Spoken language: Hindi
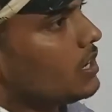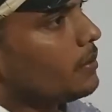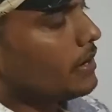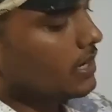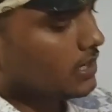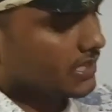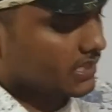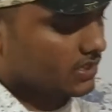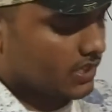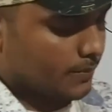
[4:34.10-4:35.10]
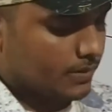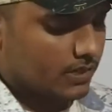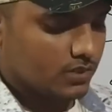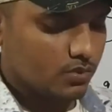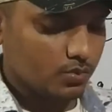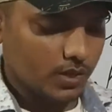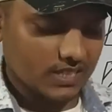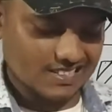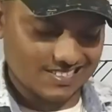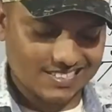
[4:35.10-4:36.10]
हमारा इस चैप्टर की
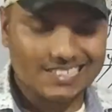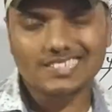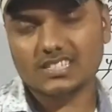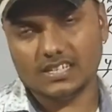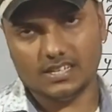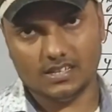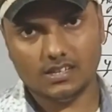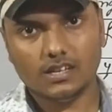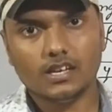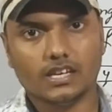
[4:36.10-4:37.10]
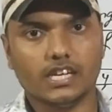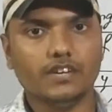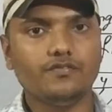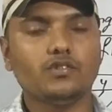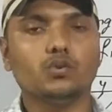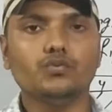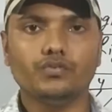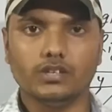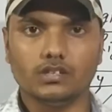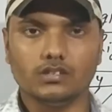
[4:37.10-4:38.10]
शुरुआत इसी चीज से है कि इफ टू
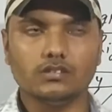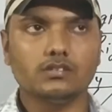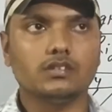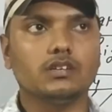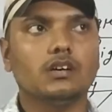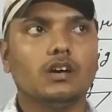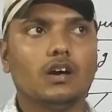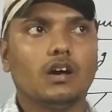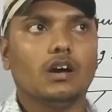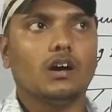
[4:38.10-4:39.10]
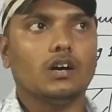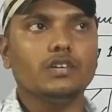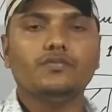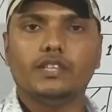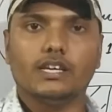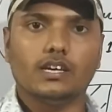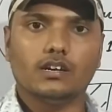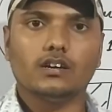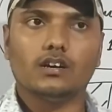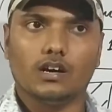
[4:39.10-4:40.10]
फिगर्स इफ दे
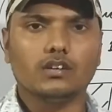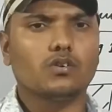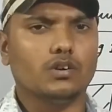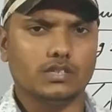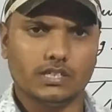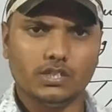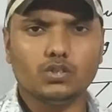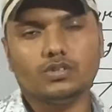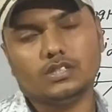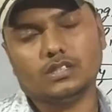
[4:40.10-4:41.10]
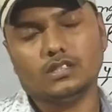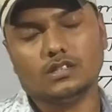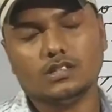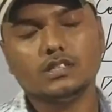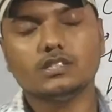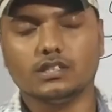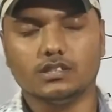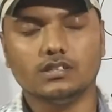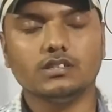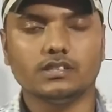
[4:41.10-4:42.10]
आर कॉन्ग्रेंट टू इच अदर इच
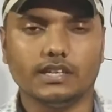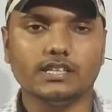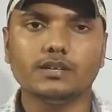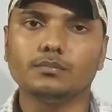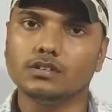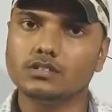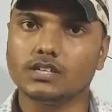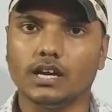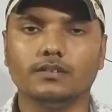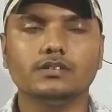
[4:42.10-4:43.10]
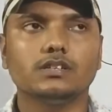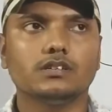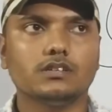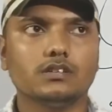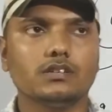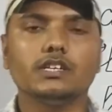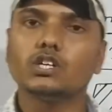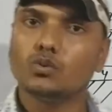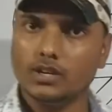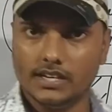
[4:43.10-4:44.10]
अदर देन दे मस्ट हैव
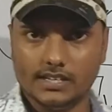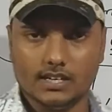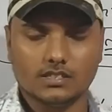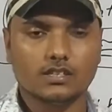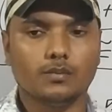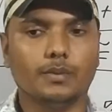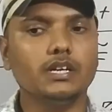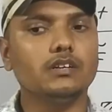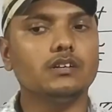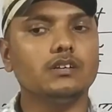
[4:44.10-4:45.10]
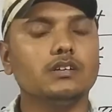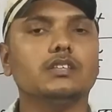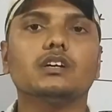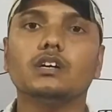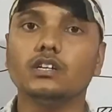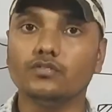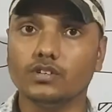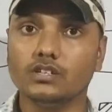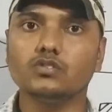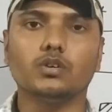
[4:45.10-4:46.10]
इक्वल एरियाज बट द
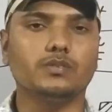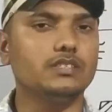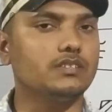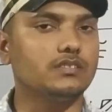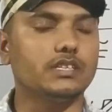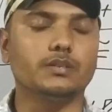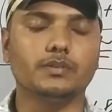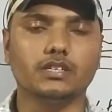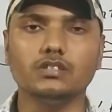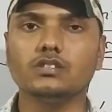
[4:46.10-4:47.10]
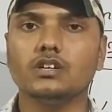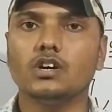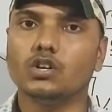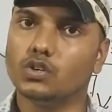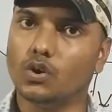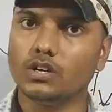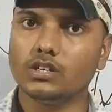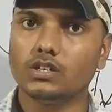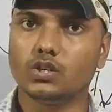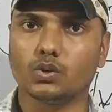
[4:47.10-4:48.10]
कन्वर्स ऑफ दिस स्टेटमेंट इज
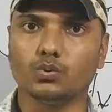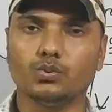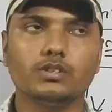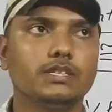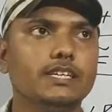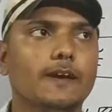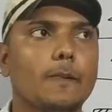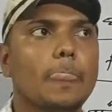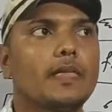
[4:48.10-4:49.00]
नॉट ट्रू ठीक है